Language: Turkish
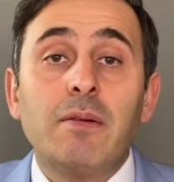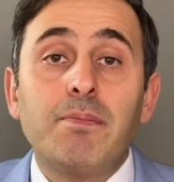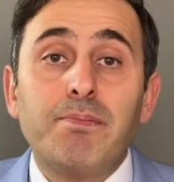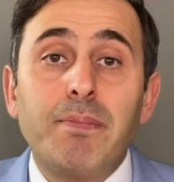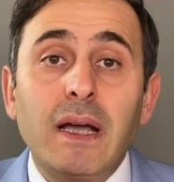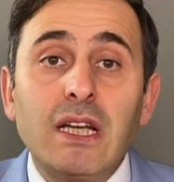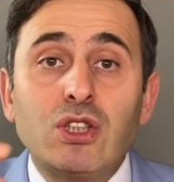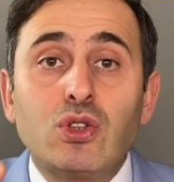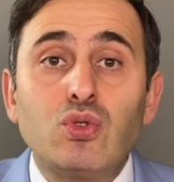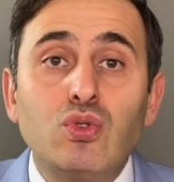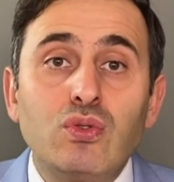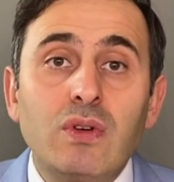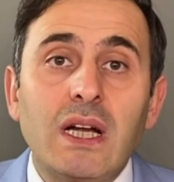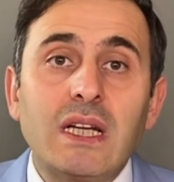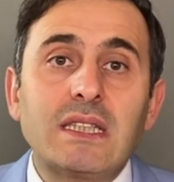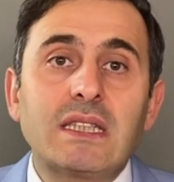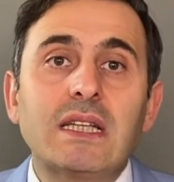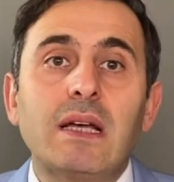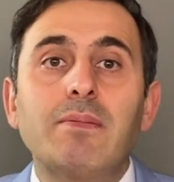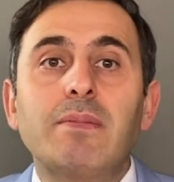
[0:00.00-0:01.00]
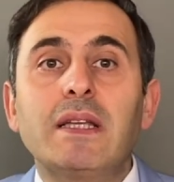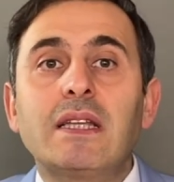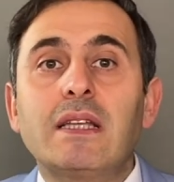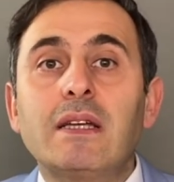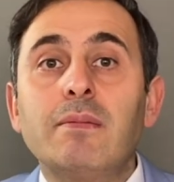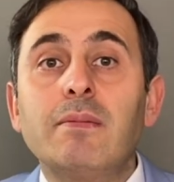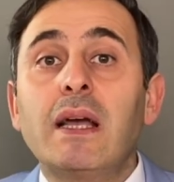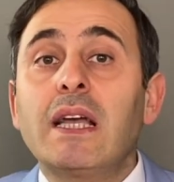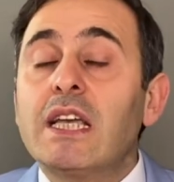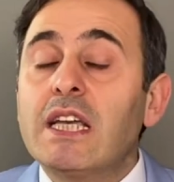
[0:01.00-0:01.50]
Beş üniversite
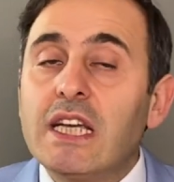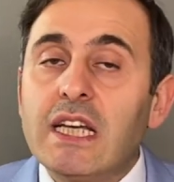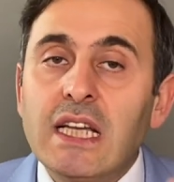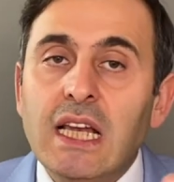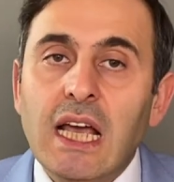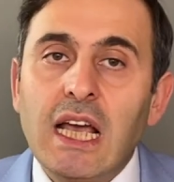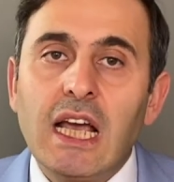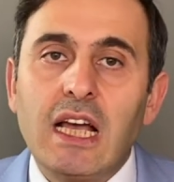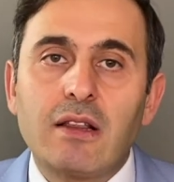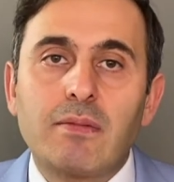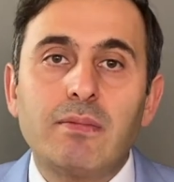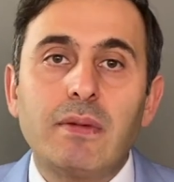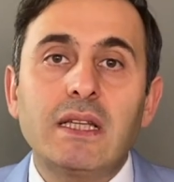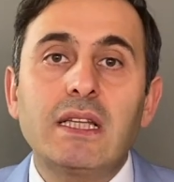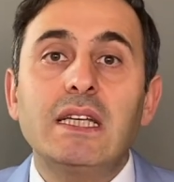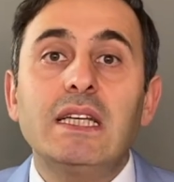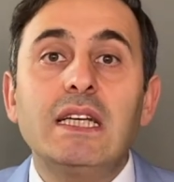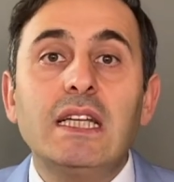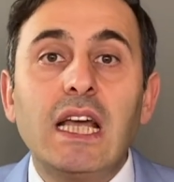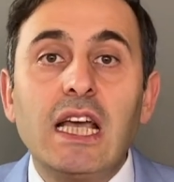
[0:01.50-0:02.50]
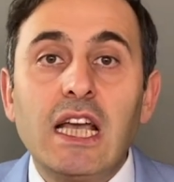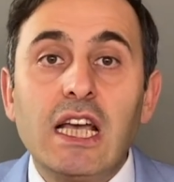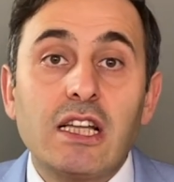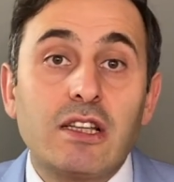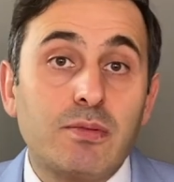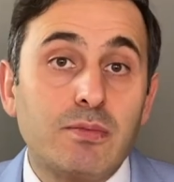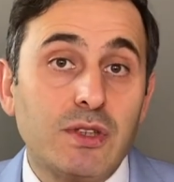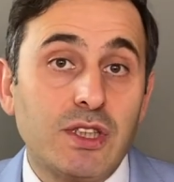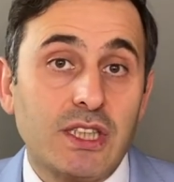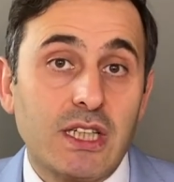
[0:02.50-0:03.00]
bitirmek yine yetmedi. Yine
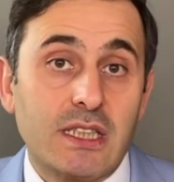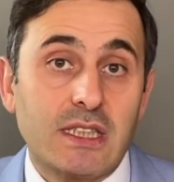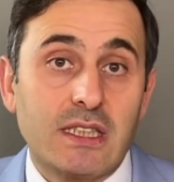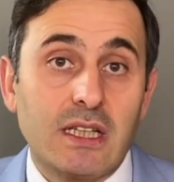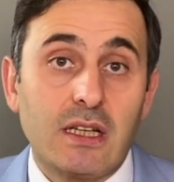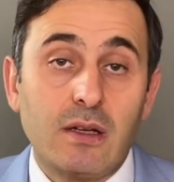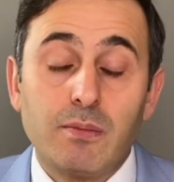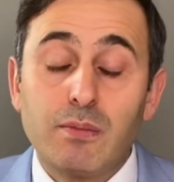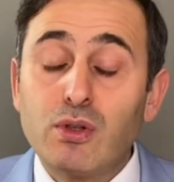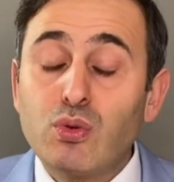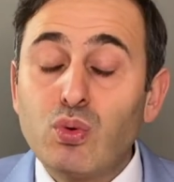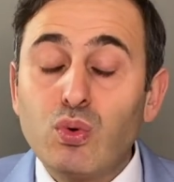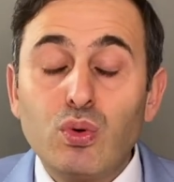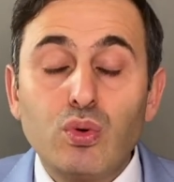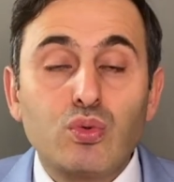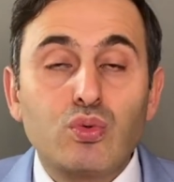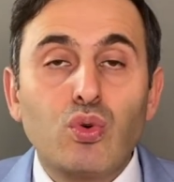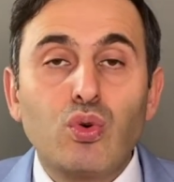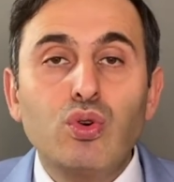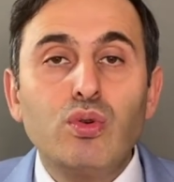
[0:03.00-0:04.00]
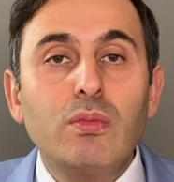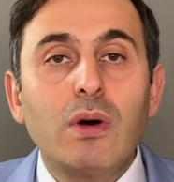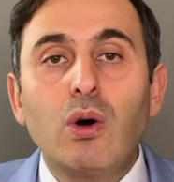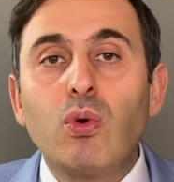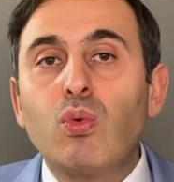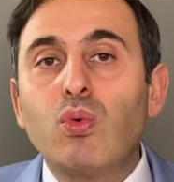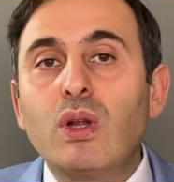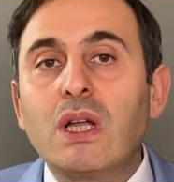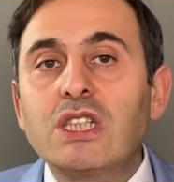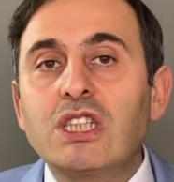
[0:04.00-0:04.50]
yetmeyecek sana. Bir türlü doyuma
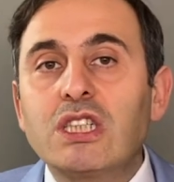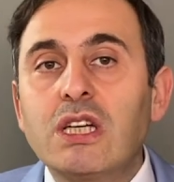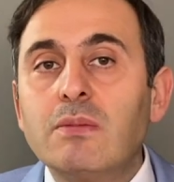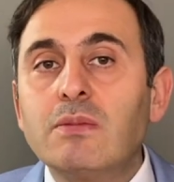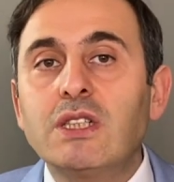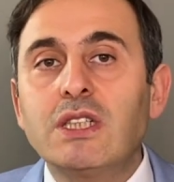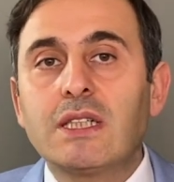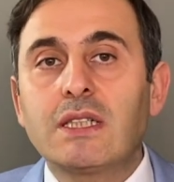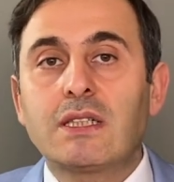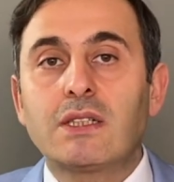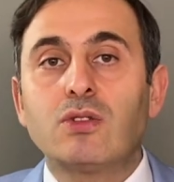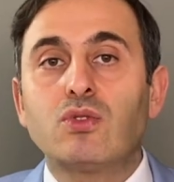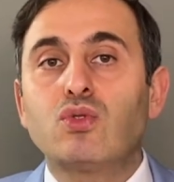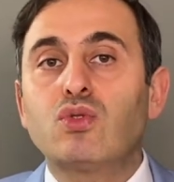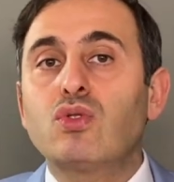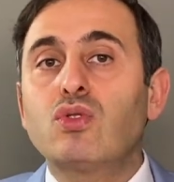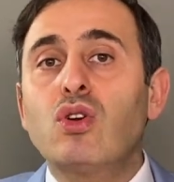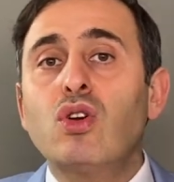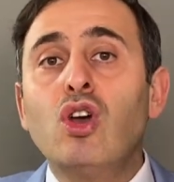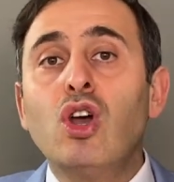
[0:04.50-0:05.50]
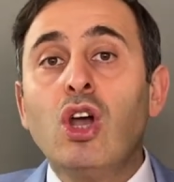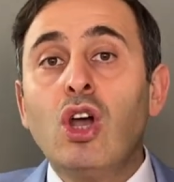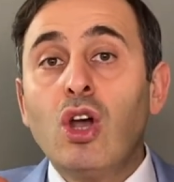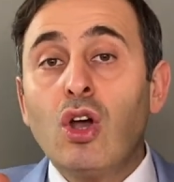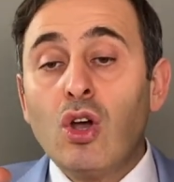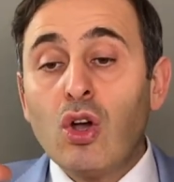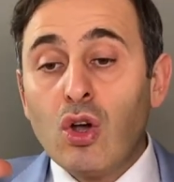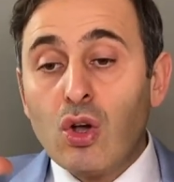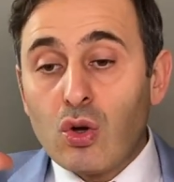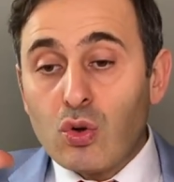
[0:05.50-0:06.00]
ulaşamayacaksın. Çünkü
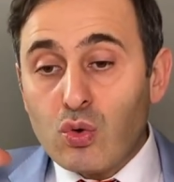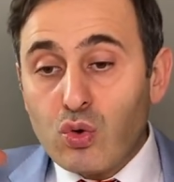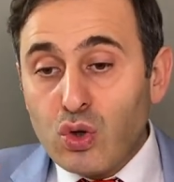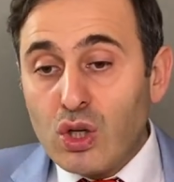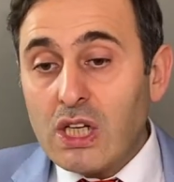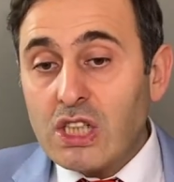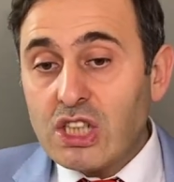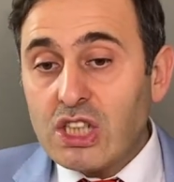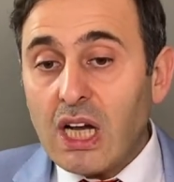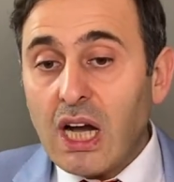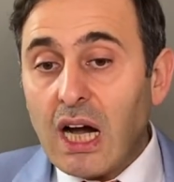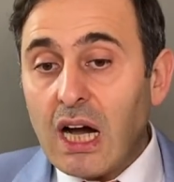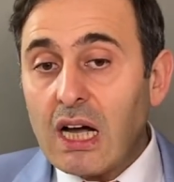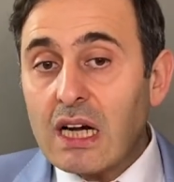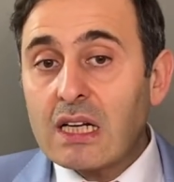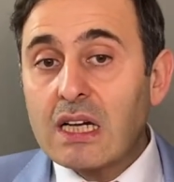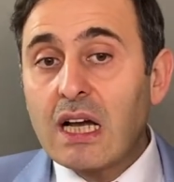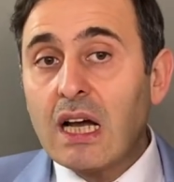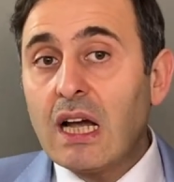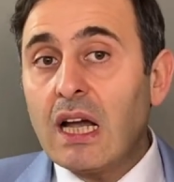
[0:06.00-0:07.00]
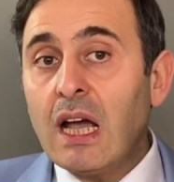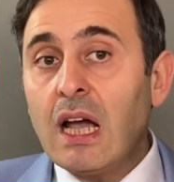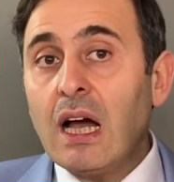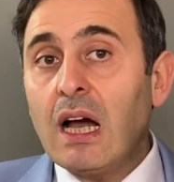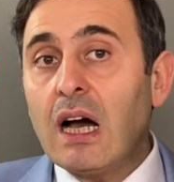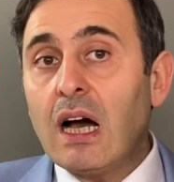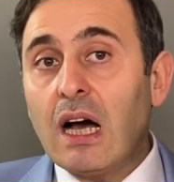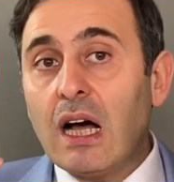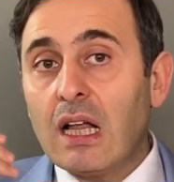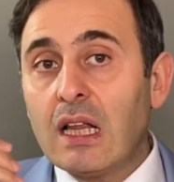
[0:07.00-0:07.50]
güneşi
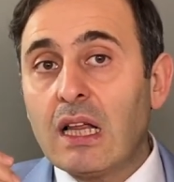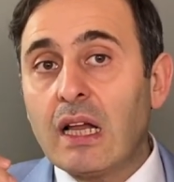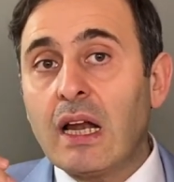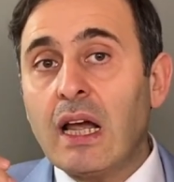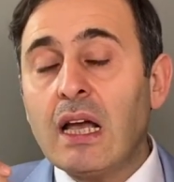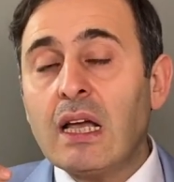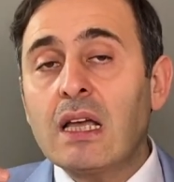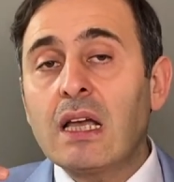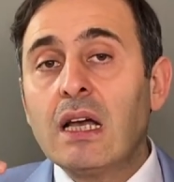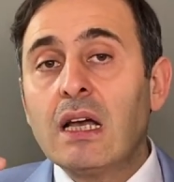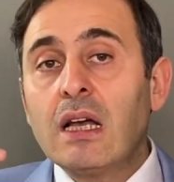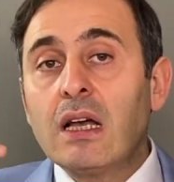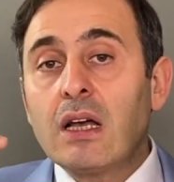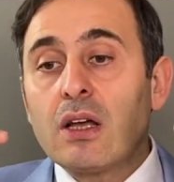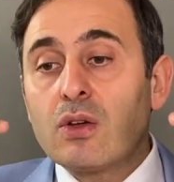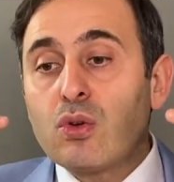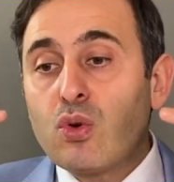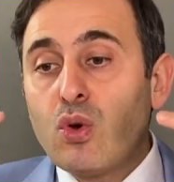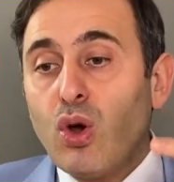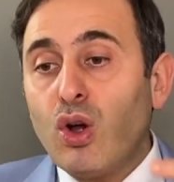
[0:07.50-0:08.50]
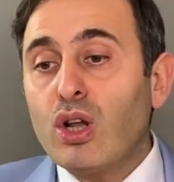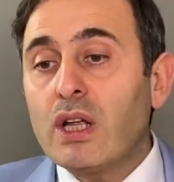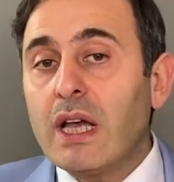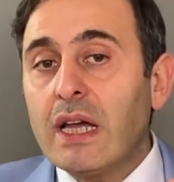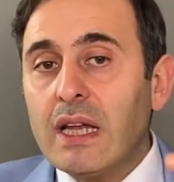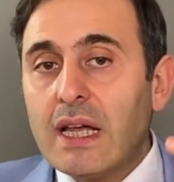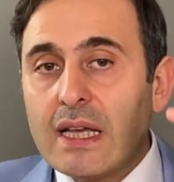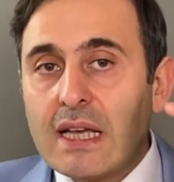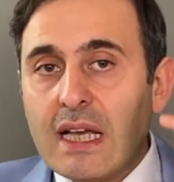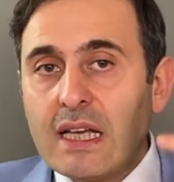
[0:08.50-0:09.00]
arkaya alarak
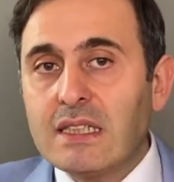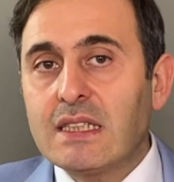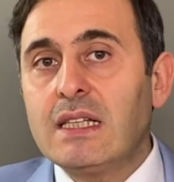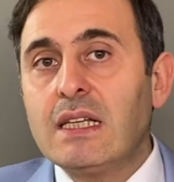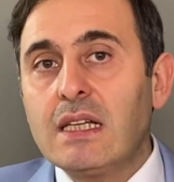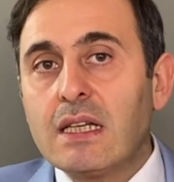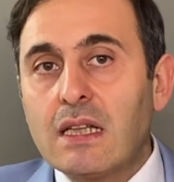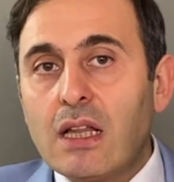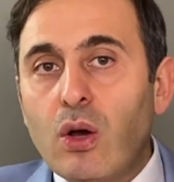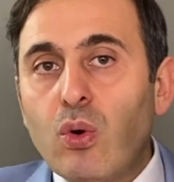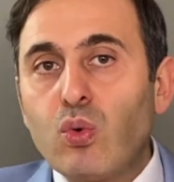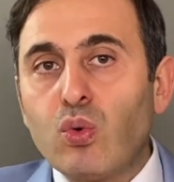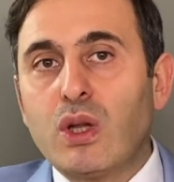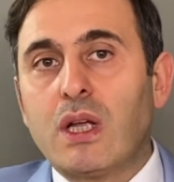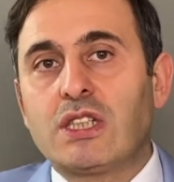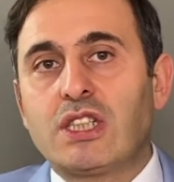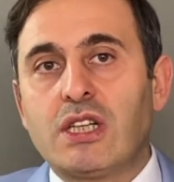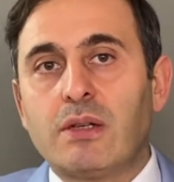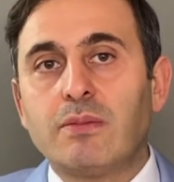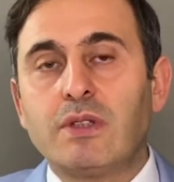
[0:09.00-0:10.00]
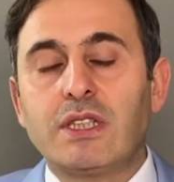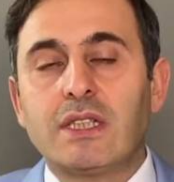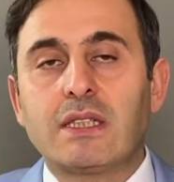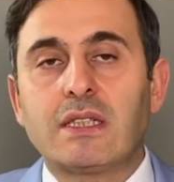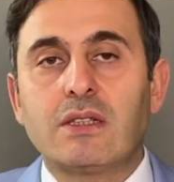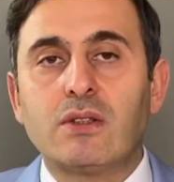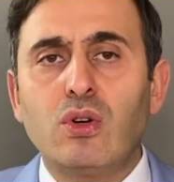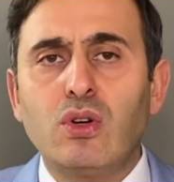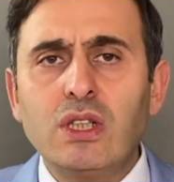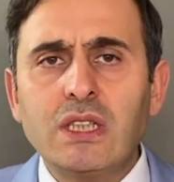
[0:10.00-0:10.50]
gölgene kesinlikle
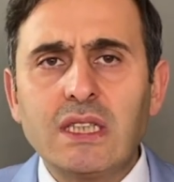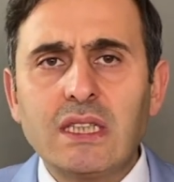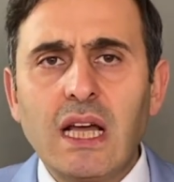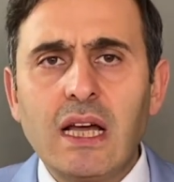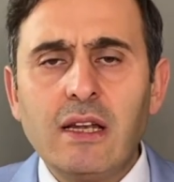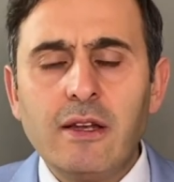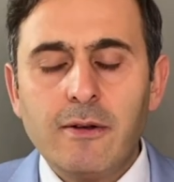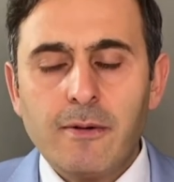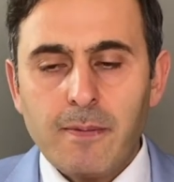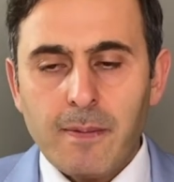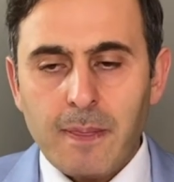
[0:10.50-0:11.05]
ulaşamayacaksın. O yüzden